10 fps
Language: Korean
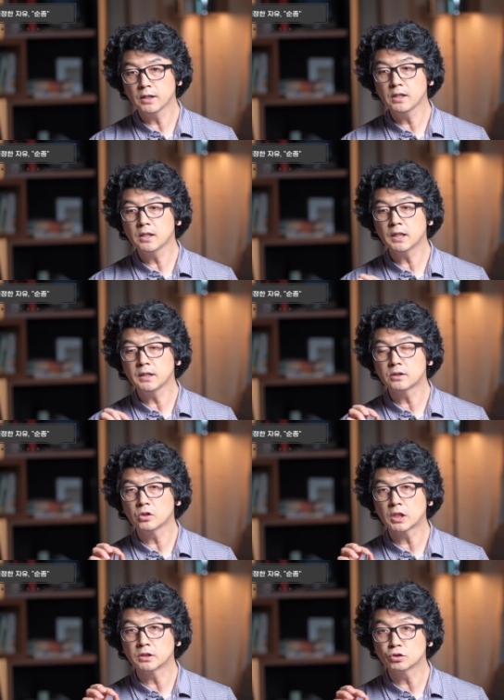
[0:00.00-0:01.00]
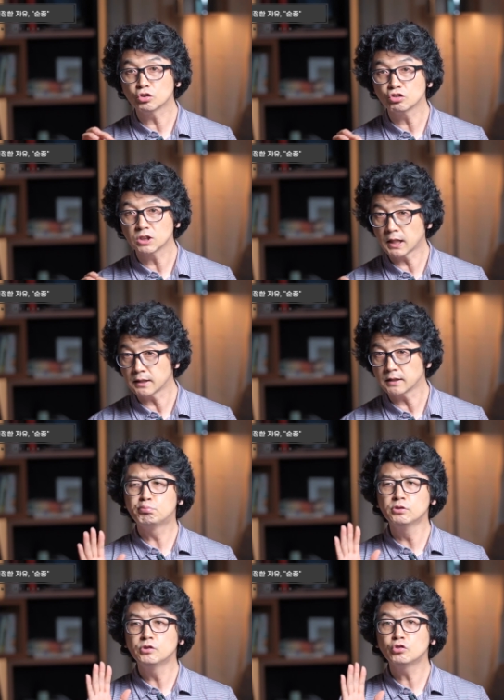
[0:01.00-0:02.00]
인간이 들어가는 그 순간
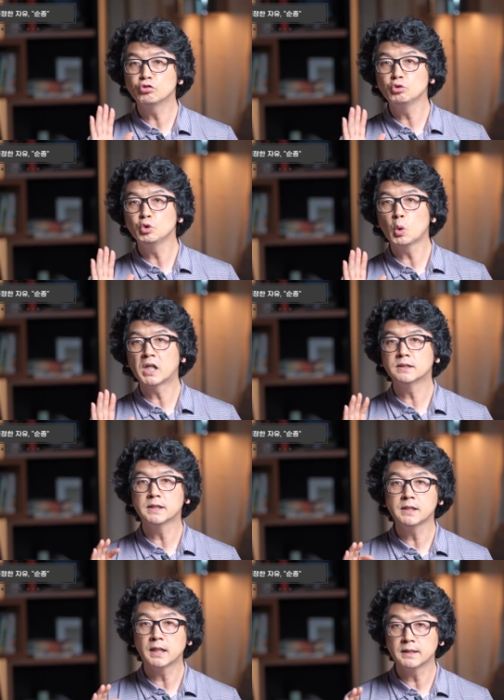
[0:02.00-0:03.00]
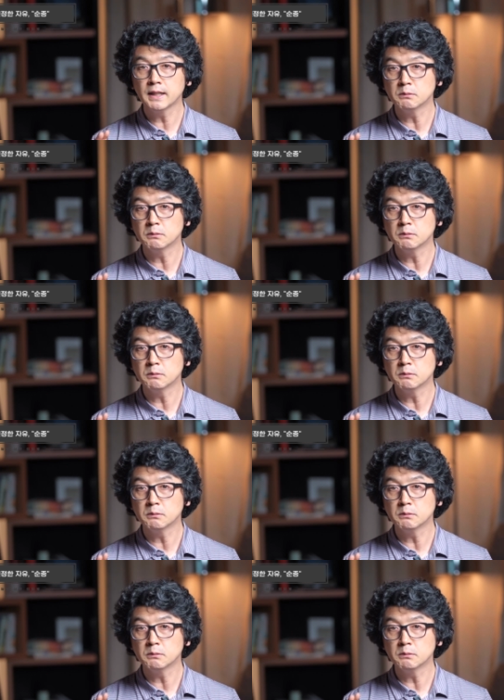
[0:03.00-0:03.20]
불순종하는 인간